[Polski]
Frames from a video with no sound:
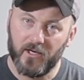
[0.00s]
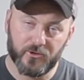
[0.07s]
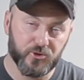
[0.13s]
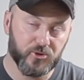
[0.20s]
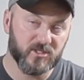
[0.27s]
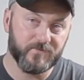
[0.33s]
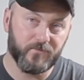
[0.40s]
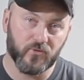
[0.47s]
gdy
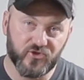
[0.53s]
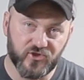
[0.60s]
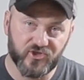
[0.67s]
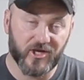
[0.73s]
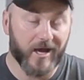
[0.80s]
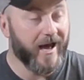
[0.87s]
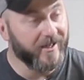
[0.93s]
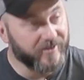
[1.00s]
się
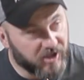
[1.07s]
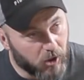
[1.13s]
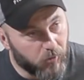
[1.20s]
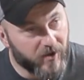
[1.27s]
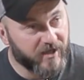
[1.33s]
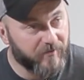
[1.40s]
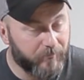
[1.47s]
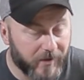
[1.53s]
spocicie, a
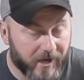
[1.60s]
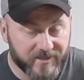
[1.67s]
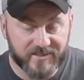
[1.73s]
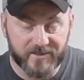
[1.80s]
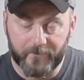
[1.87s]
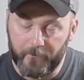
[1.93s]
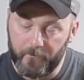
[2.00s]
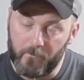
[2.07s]
tyłek i
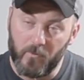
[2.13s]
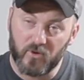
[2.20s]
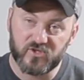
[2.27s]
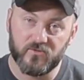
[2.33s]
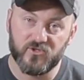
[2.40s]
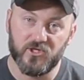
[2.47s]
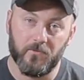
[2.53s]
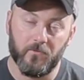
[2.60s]
plecy
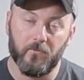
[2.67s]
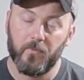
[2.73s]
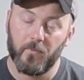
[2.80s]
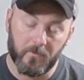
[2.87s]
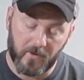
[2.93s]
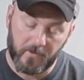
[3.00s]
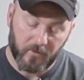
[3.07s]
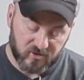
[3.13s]
mocą się,
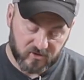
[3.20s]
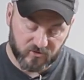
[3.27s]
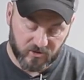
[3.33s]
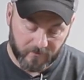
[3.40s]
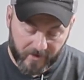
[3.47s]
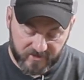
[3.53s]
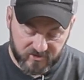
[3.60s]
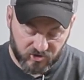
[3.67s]
pocą
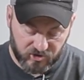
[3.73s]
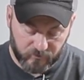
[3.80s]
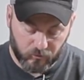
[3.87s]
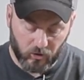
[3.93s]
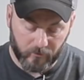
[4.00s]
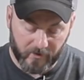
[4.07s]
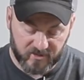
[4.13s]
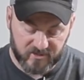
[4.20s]
się bardzo
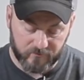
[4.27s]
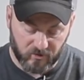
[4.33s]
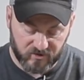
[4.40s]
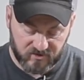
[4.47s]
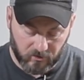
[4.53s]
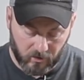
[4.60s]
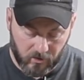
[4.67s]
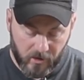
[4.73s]
szybko i bardzo
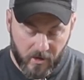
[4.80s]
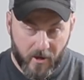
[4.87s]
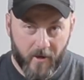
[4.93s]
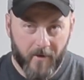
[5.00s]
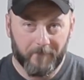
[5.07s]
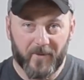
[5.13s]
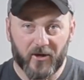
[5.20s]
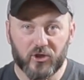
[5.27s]
mocno,
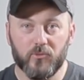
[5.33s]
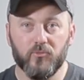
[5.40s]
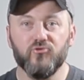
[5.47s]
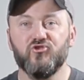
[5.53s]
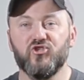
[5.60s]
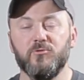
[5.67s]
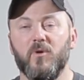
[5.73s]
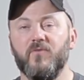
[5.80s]
będą
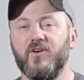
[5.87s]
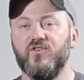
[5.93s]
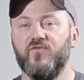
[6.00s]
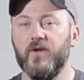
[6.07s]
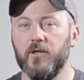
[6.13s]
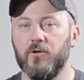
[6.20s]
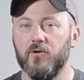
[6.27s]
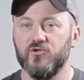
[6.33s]
utrzymywać
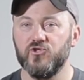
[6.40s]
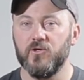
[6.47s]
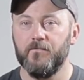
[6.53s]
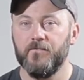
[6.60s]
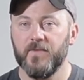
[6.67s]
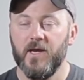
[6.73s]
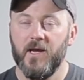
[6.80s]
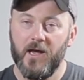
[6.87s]
wilgoć.
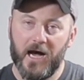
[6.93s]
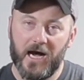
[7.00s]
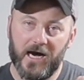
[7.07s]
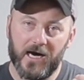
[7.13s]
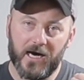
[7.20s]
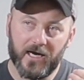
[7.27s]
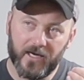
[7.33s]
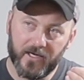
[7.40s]

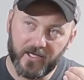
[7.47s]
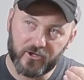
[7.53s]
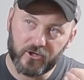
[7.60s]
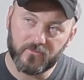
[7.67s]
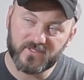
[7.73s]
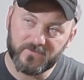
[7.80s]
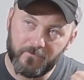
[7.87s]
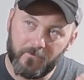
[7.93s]
A
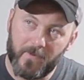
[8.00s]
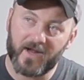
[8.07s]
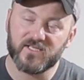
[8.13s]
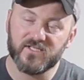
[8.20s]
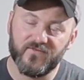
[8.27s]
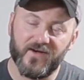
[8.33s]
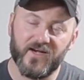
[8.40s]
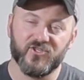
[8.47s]
jedną z
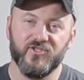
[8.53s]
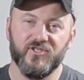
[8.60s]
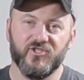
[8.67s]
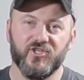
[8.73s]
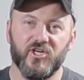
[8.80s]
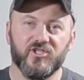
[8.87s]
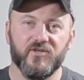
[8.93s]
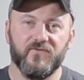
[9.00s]
bardzo ważnych
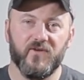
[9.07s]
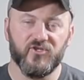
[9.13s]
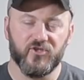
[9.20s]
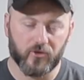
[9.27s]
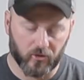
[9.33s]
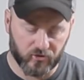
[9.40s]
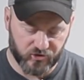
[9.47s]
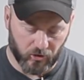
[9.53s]
rzeczy,
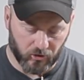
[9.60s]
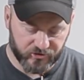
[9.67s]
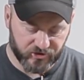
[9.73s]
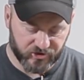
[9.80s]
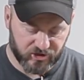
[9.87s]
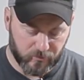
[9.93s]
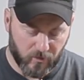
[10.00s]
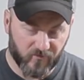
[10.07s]
jeśli chodzi o
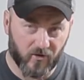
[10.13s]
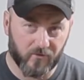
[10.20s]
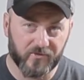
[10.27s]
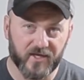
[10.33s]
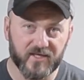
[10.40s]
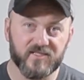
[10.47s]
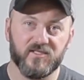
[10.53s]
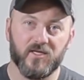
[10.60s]
odzież zimową,
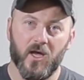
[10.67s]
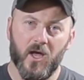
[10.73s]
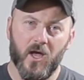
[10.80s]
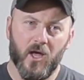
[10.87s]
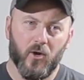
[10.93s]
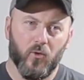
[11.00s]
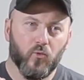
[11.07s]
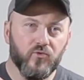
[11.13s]
jest
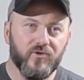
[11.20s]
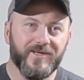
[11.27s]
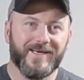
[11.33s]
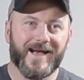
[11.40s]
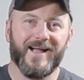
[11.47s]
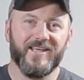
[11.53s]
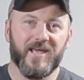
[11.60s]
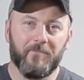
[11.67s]

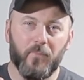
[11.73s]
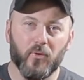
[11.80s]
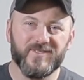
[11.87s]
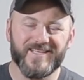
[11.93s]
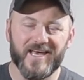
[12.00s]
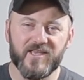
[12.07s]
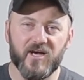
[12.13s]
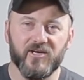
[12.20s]
unikanie
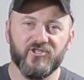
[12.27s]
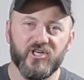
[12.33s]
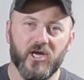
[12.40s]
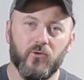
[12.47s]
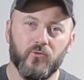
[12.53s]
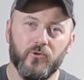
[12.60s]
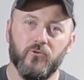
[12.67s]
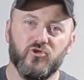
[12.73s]
pocenia
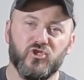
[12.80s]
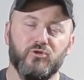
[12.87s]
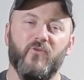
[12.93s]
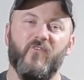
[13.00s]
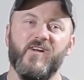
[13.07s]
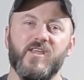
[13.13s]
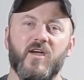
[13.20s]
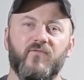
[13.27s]
się i
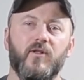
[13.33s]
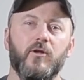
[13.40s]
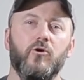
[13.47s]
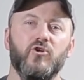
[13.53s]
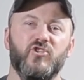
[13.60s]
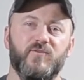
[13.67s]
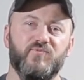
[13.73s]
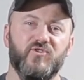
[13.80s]
utrzymywania
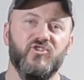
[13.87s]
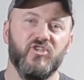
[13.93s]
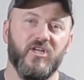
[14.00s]
wilgoci przy